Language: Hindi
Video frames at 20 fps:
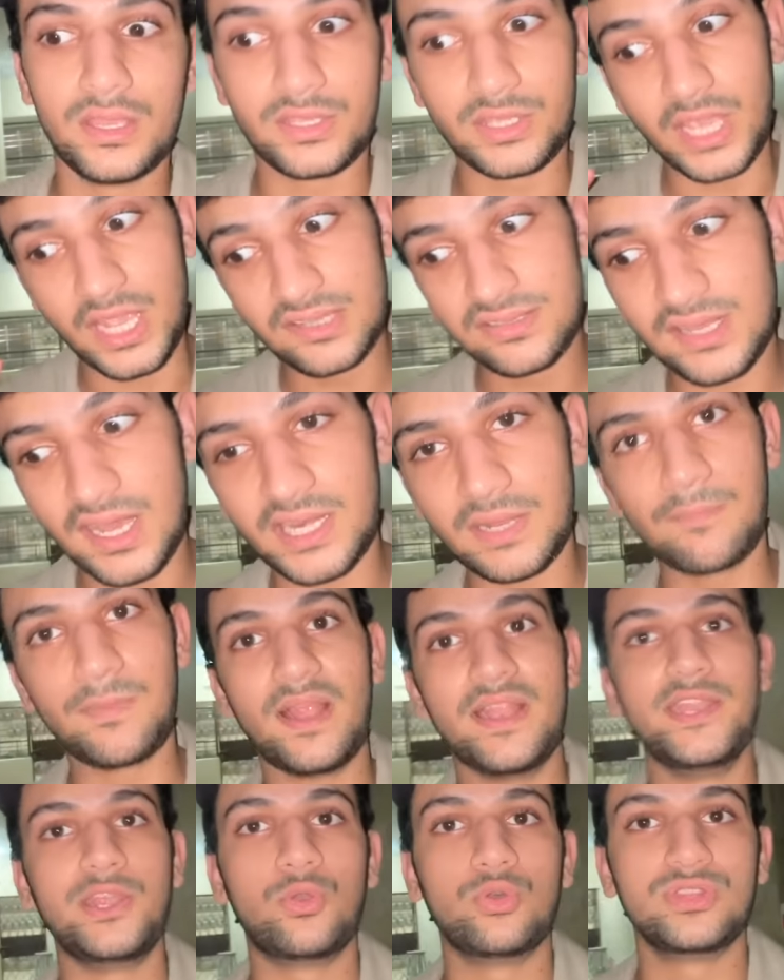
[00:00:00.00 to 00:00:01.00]
यही सारी
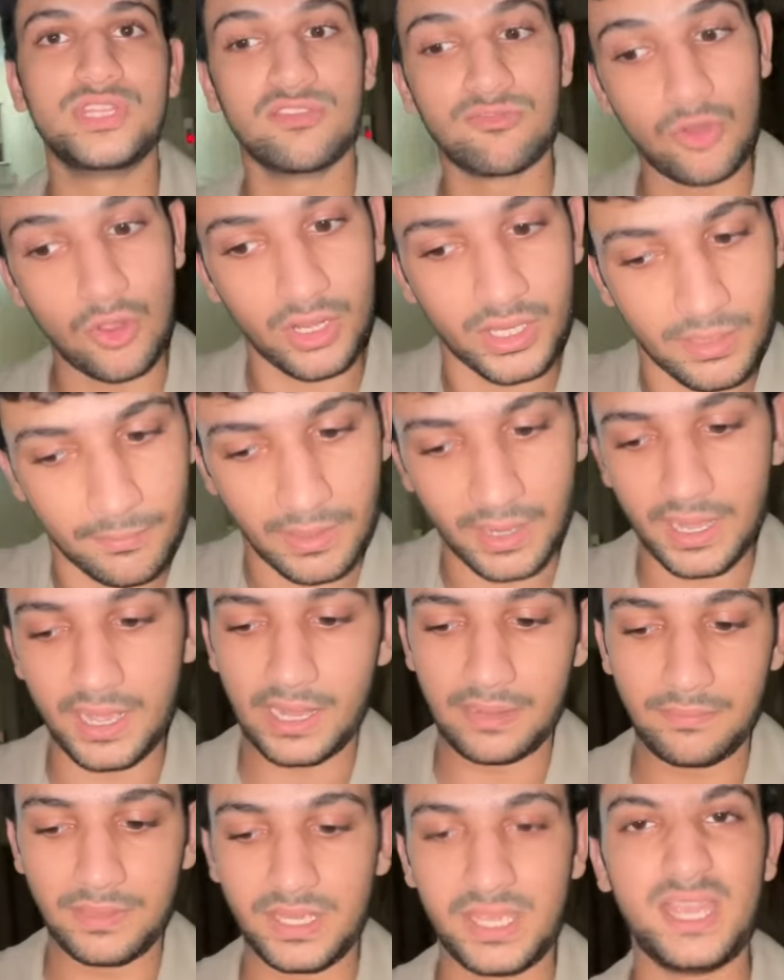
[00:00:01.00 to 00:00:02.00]
प्लानिंग होती है व्लॉग के
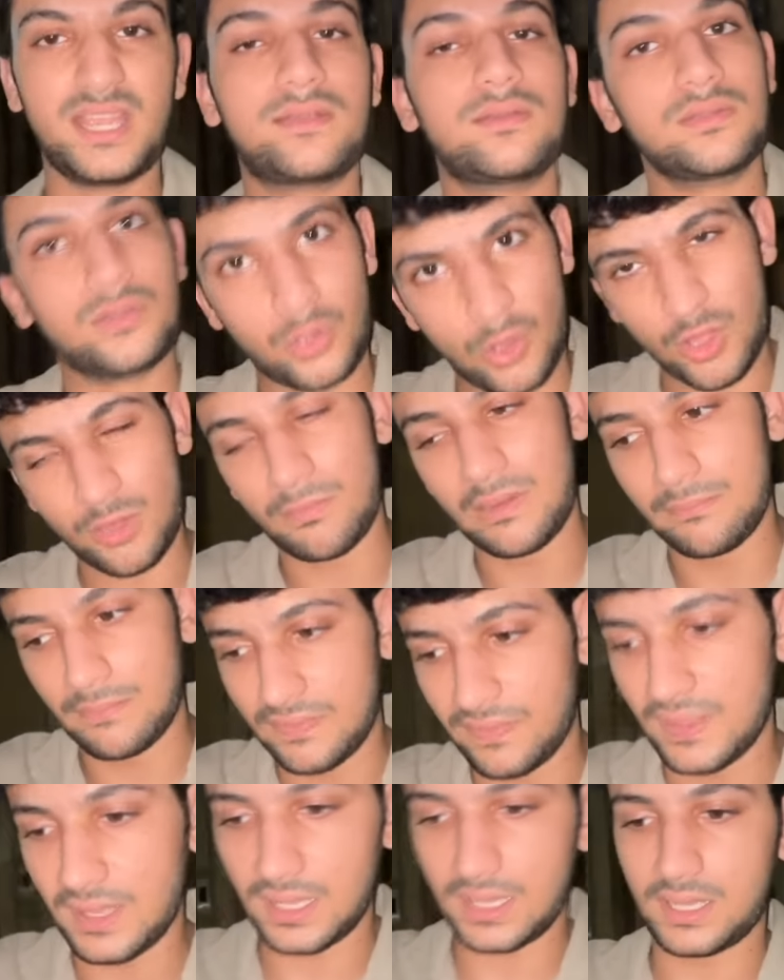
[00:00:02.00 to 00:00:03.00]
बगैर भी एक नॉर्मल
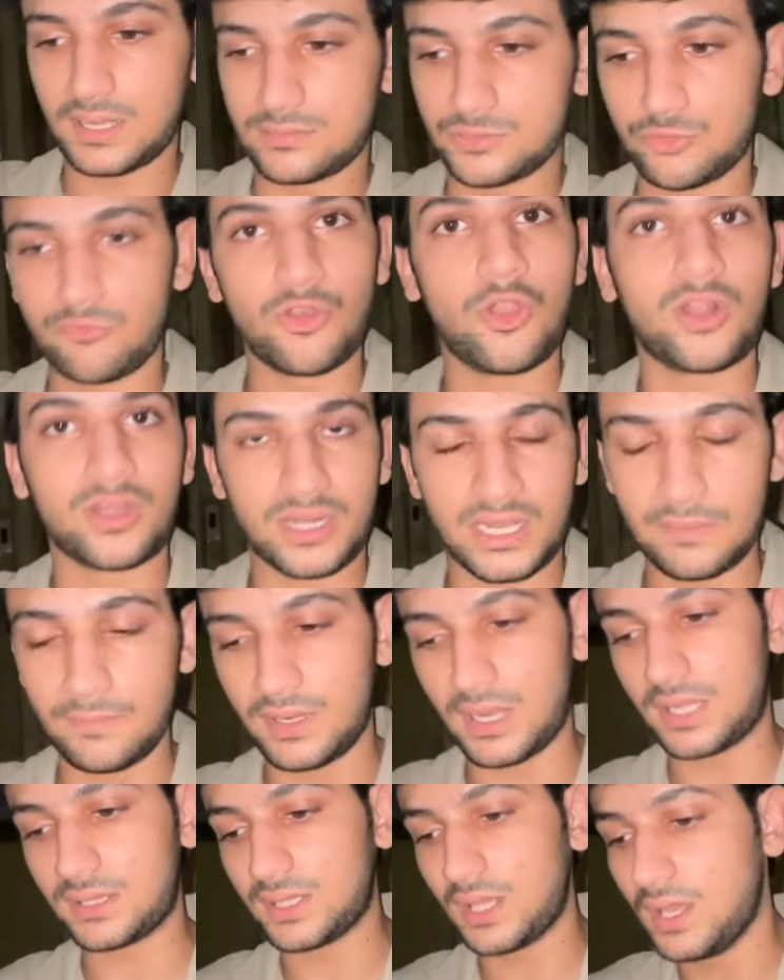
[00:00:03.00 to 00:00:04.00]
बंदा अगर जो व्लॉग नहीं
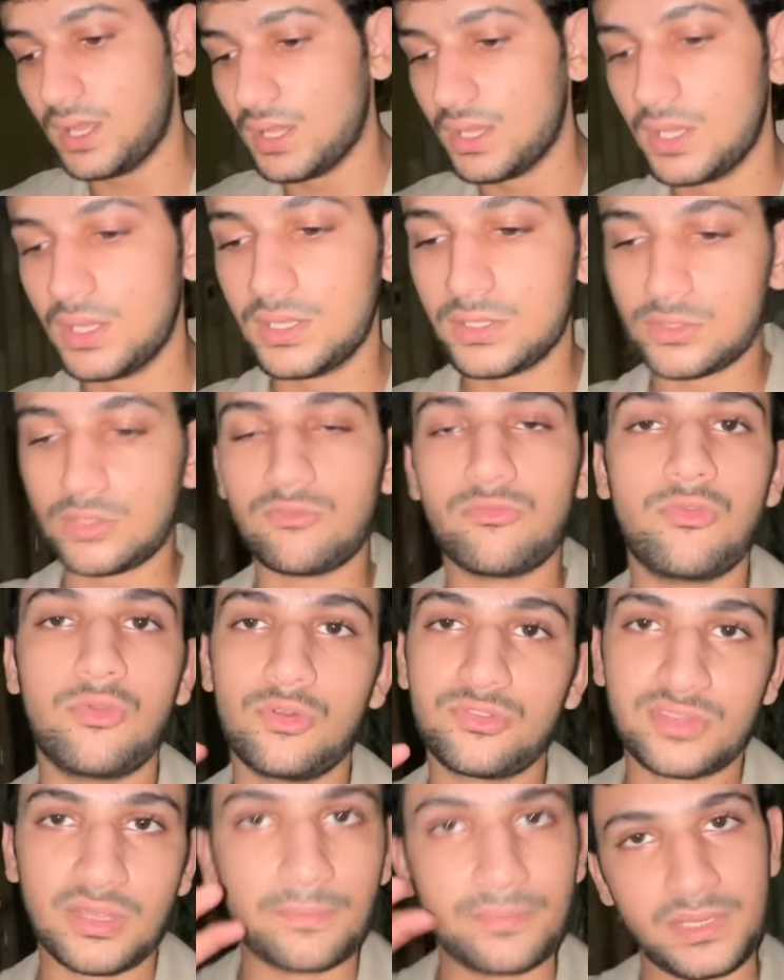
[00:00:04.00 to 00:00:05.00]
बनाता तो वो
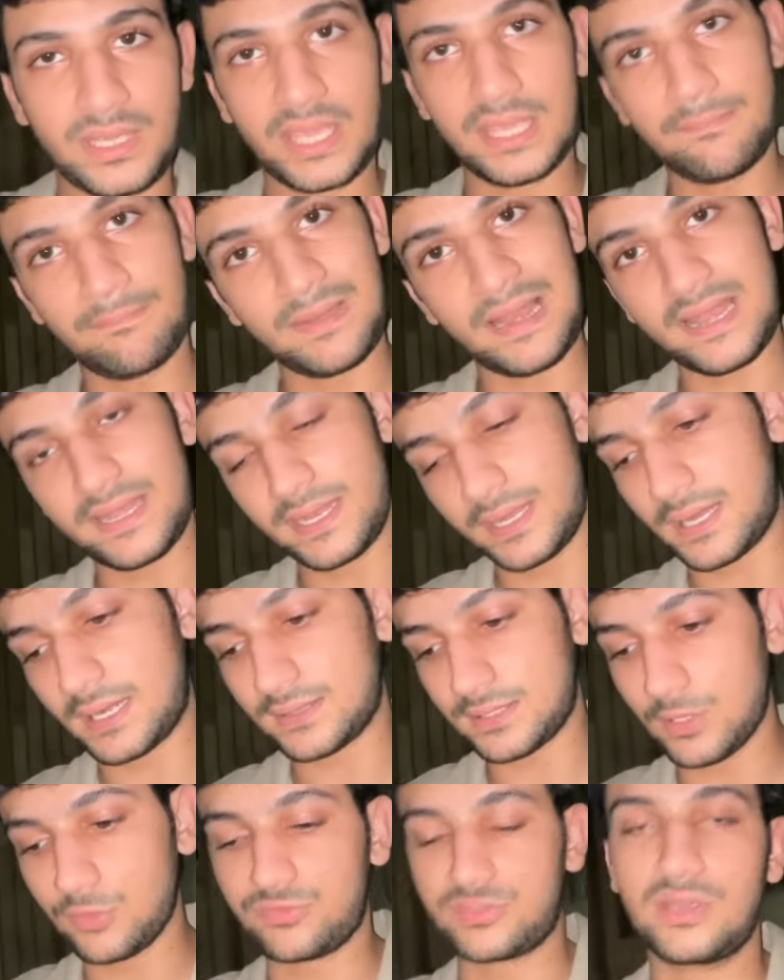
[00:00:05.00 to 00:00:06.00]
सब यही प्लानिंग
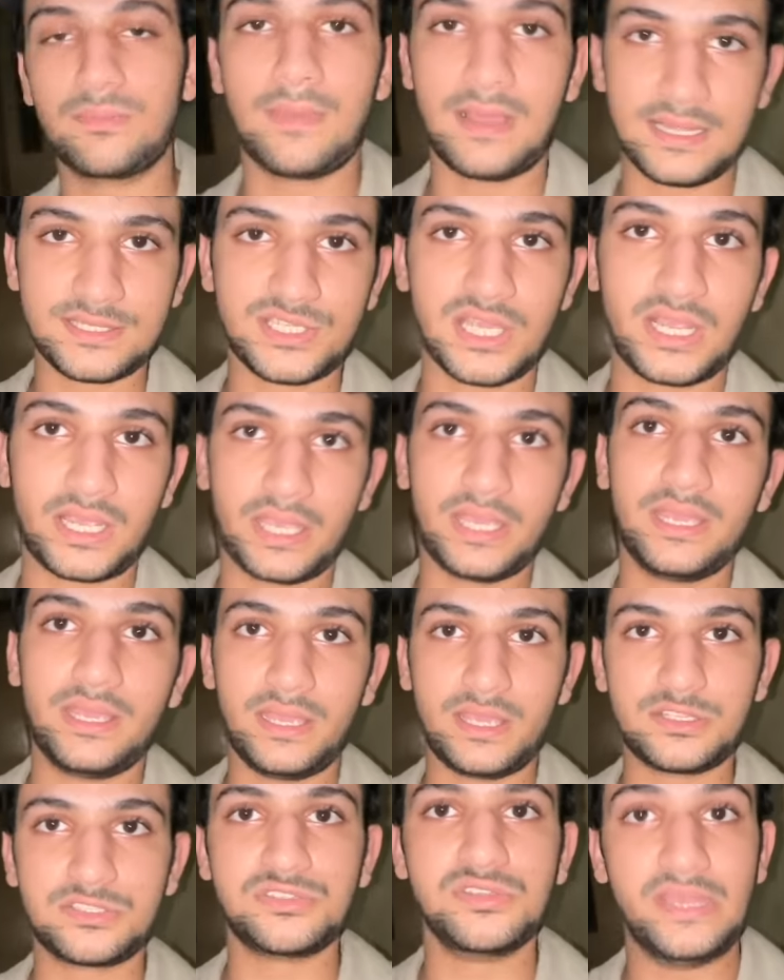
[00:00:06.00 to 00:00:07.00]
करता है उसके बाद जाके
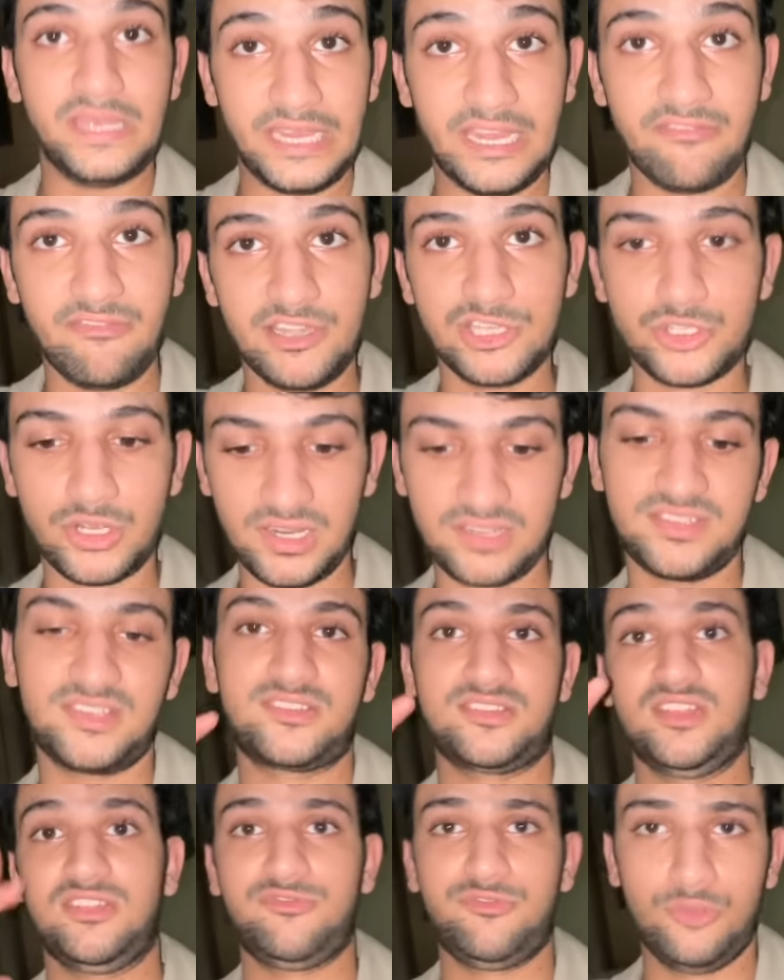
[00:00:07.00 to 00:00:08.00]
एक इवेंट जो है
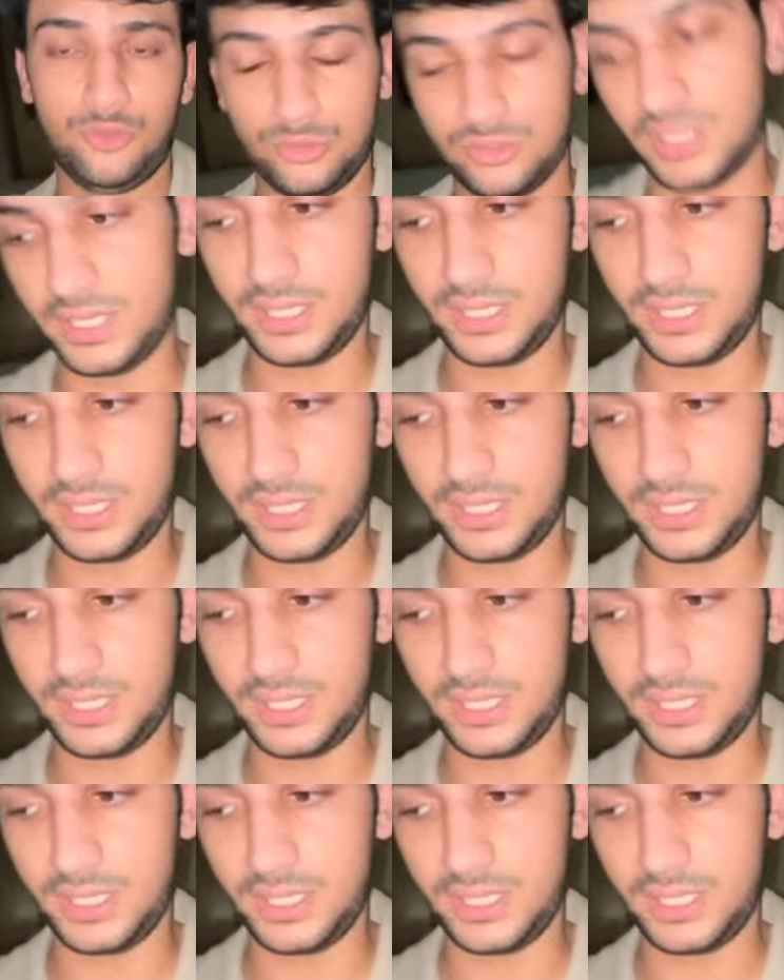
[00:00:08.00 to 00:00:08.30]
सक्सेसफुल होता